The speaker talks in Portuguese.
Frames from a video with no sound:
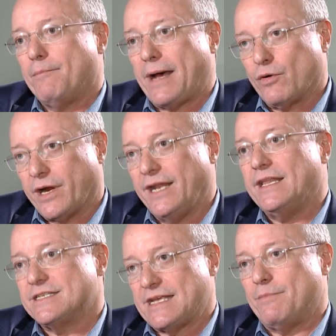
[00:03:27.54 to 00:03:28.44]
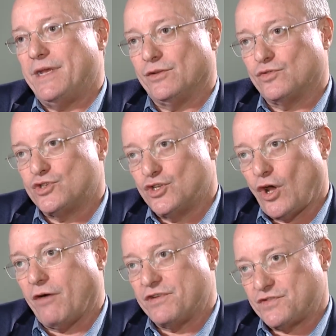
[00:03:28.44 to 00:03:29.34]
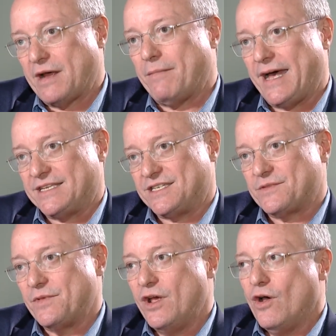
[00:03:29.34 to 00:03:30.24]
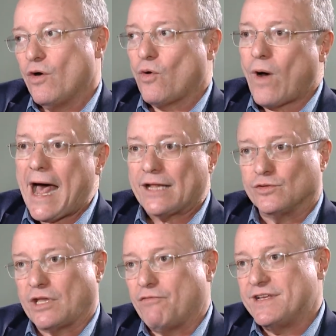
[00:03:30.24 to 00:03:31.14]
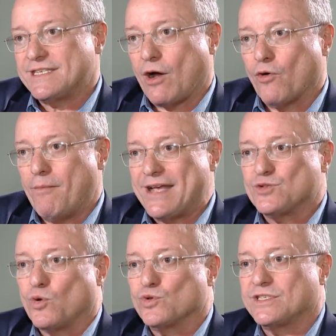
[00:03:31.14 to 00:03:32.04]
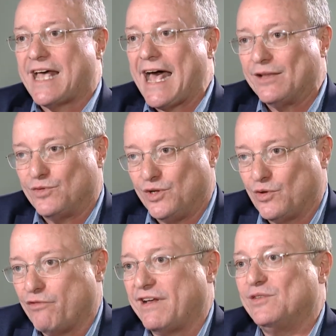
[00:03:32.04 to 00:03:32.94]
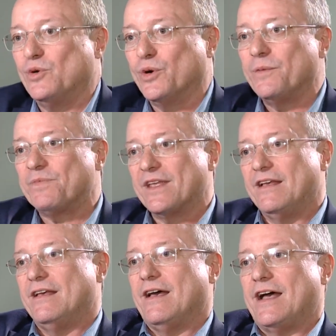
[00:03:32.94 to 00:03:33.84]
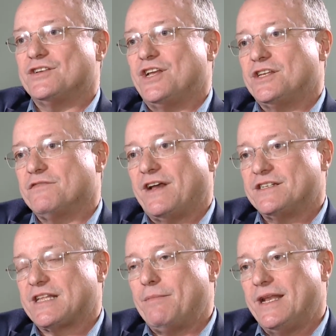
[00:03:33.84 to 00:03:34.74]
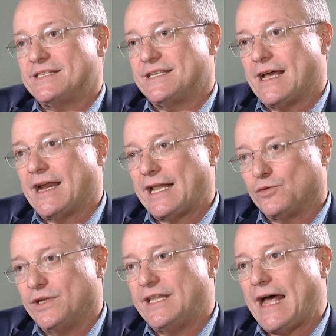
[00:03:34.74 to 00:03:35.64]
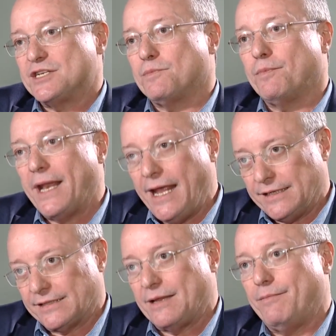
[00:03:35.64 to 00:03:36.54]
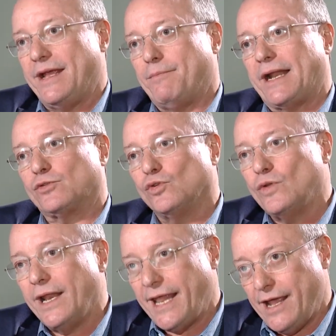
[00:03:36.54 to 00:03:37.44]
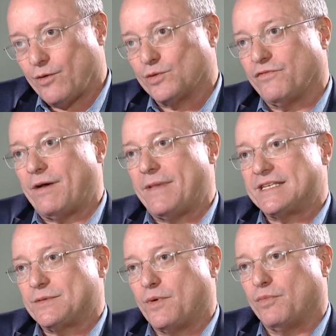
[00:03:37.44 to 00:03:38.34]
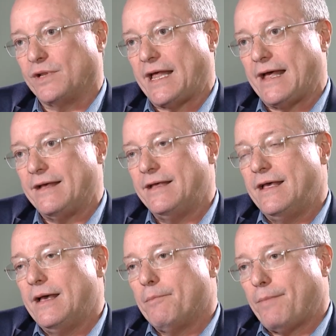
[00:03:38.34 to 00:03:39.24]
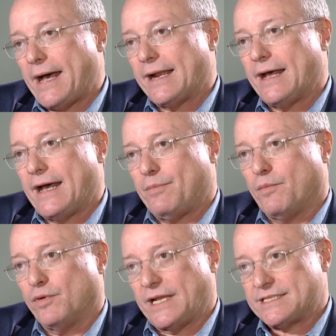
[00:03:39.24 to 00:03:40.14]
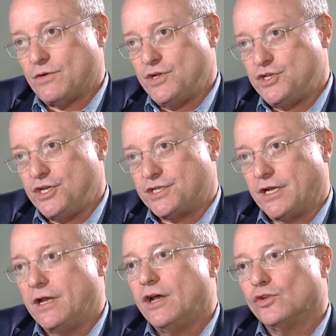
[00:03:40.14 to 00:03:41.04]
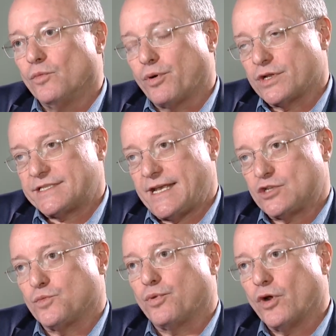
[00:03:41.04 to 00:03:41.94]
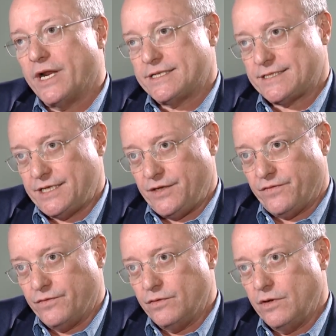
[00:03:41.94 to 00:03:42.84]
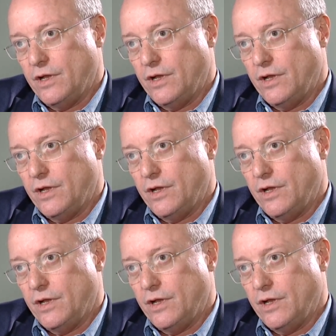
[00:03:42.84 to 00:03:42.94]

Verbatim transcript: para o credenciamento de novas farmácias. Quarto, talvez algo mais ousado e inovador, a gente vai estabelecer a gratuidade plena também para todo o elenco do Farmácia Popular para a população indígena, num processo progressivo,